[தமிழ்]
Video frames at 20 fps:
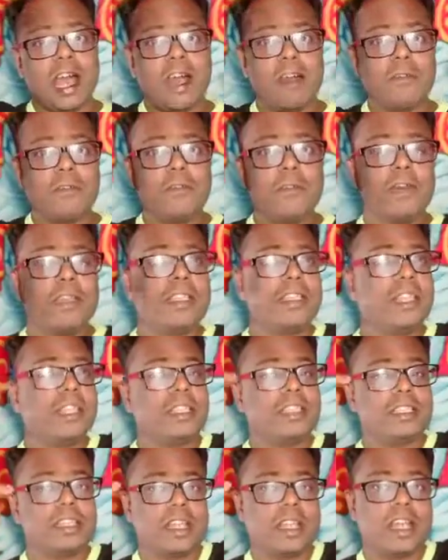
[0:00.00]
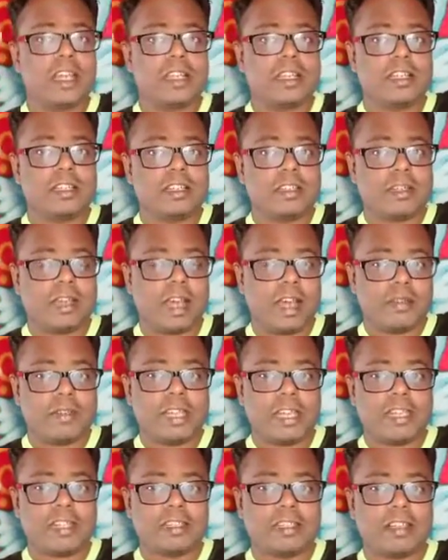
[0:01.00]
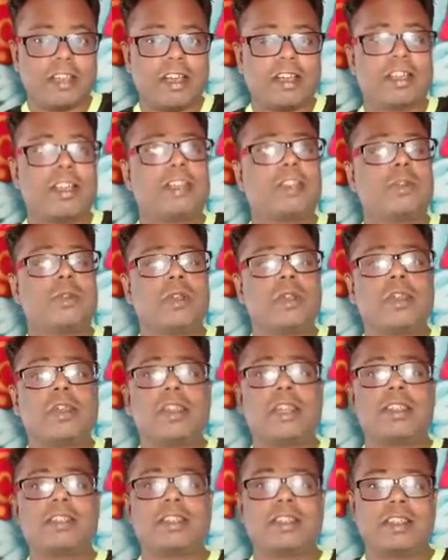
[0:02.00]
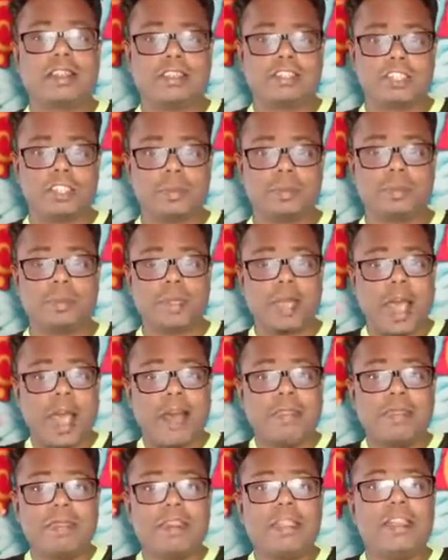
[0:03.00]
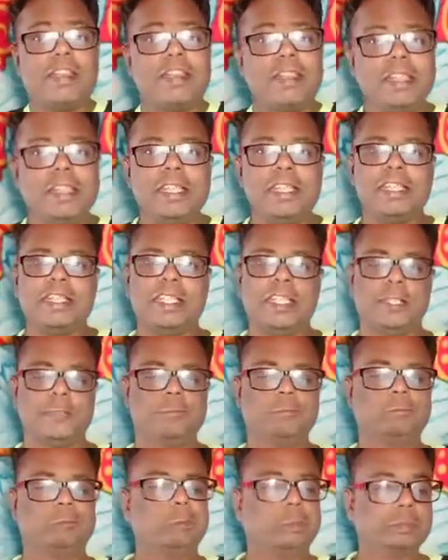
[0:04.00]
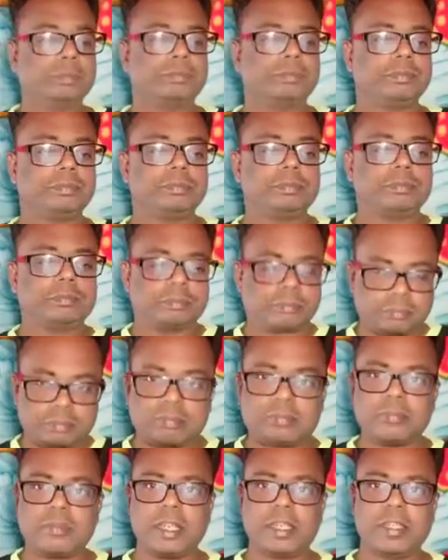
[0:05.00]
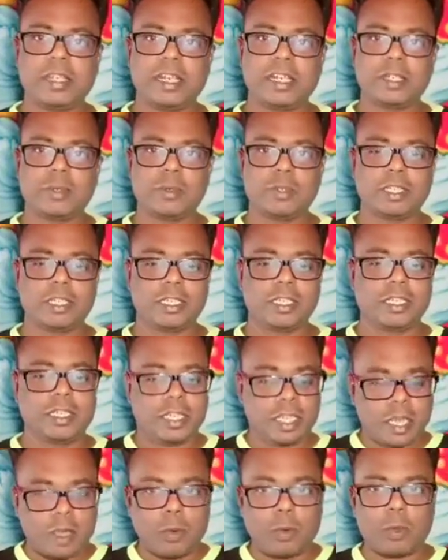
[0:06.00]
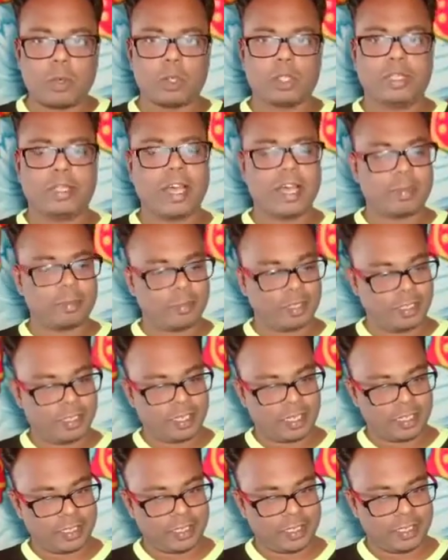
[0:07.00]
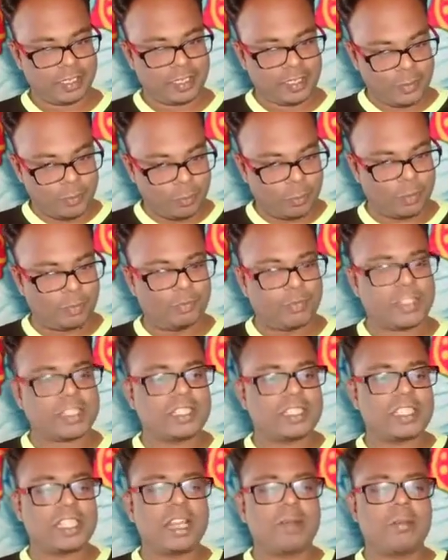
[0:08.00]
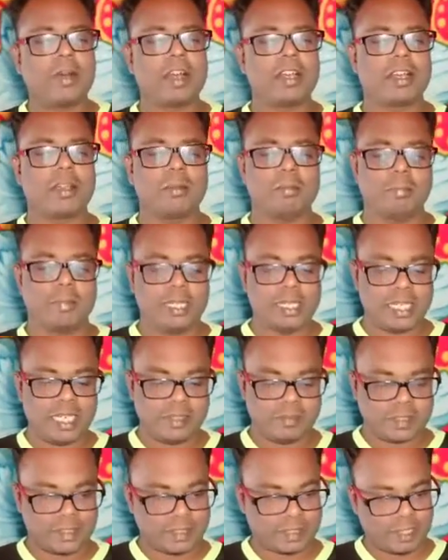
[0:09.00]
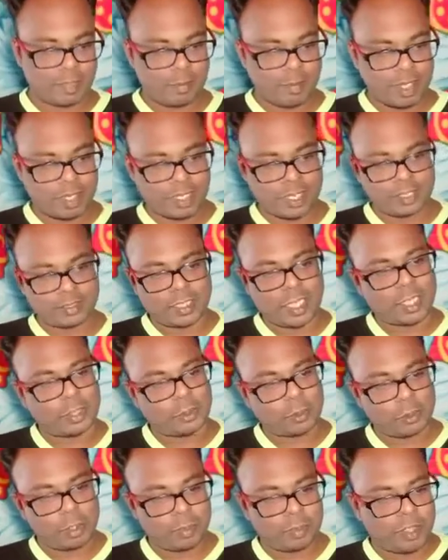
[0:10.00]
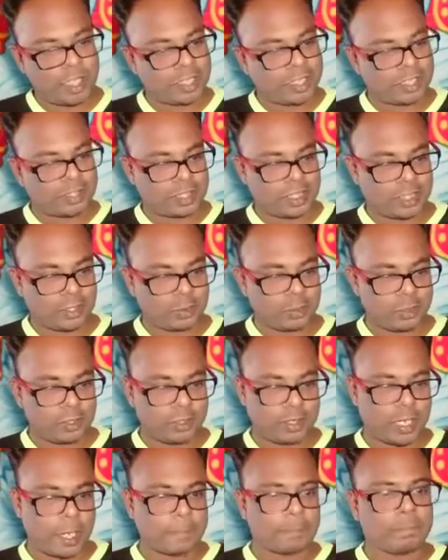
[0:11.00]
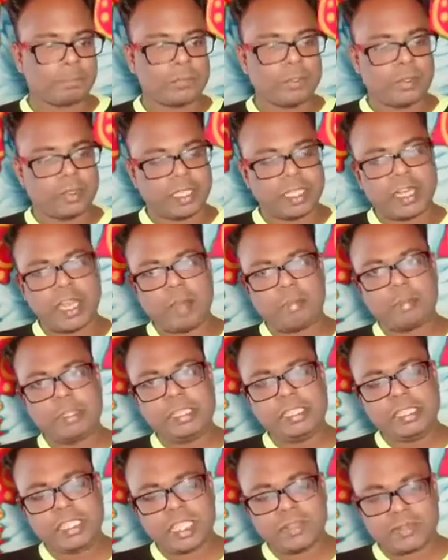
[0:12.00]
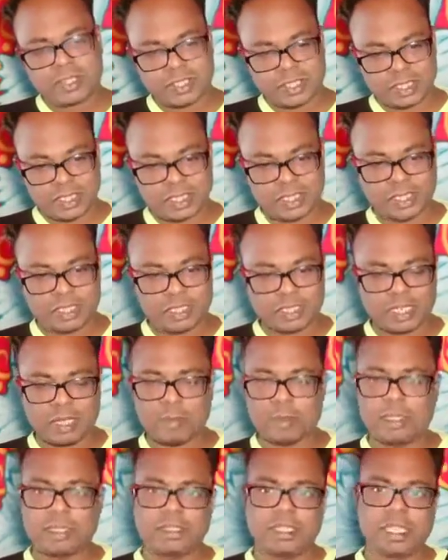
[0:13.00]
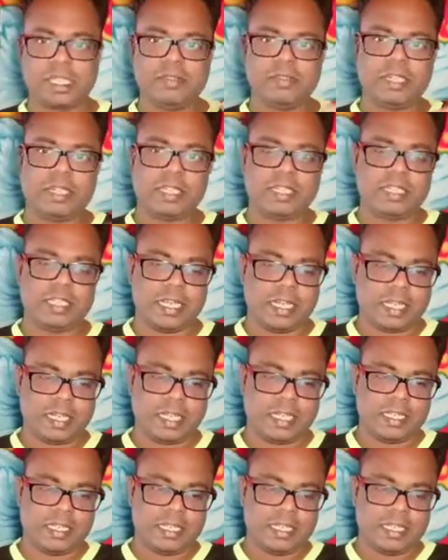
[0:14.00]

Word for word: அவர் எனக்கு அவர் எனக்காக கொடுக்குற அந்த ரட்சிப்பு அந்த நீதி எனக்கு ஒரு ஒரு கார்மெண்ட்டாக ஒரு வஸ்திரமாக மெல்லிய வஸ்திரமாக நான் தரித்து கொள்ள முடியாது கத்திரன் கொடுக்குறா ஓகேங்களா அப்போ இந்த வசனங்கள் நமக்கு தெரிவிக்கிறது என்ன